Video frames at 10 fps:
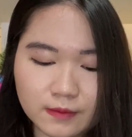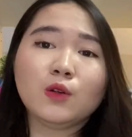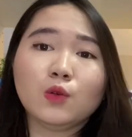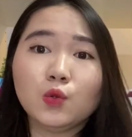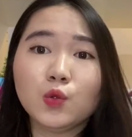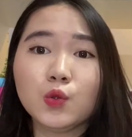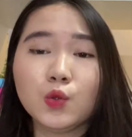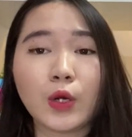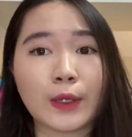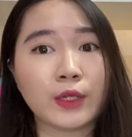
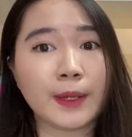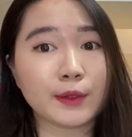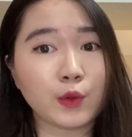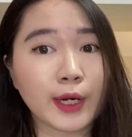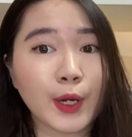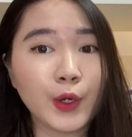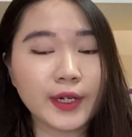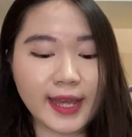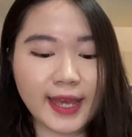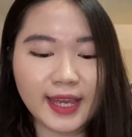Uh, aku dapat warna
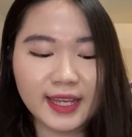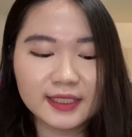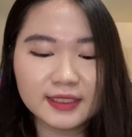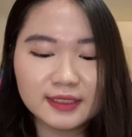oranye.